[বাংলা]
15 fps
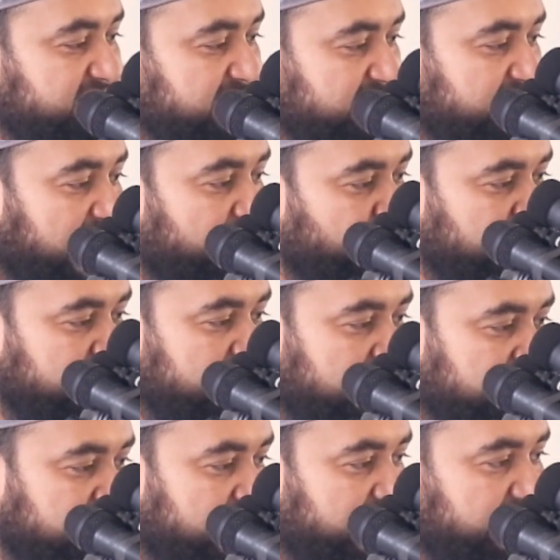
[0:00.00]
যে তার
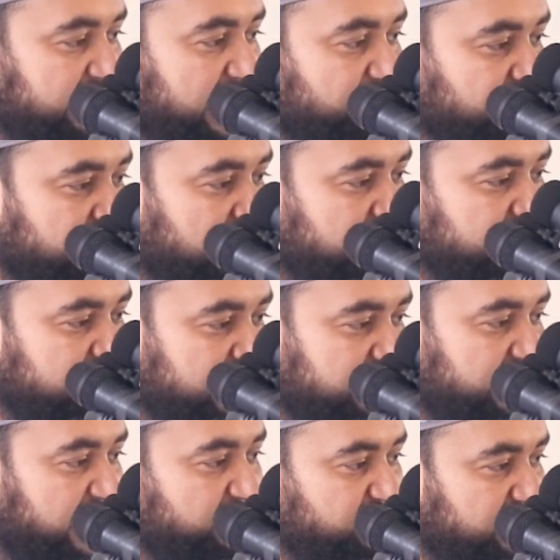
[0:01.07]
ওস্তাদ সেই তার ওস্তাদ সেই
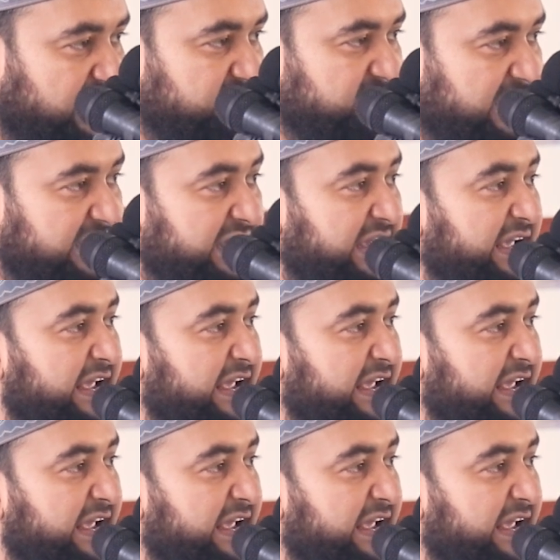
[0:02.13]
তার ওস্তাদ সেই